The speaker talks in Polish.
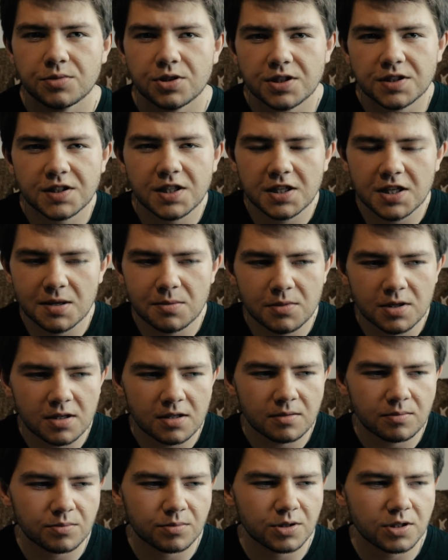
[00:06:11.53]

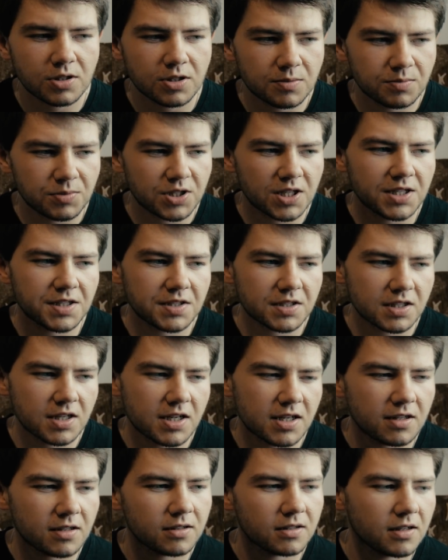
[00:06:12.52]
Przestaniemy być przez
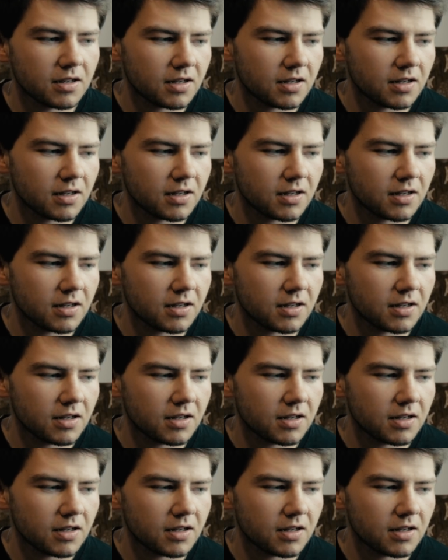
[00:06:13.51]
nie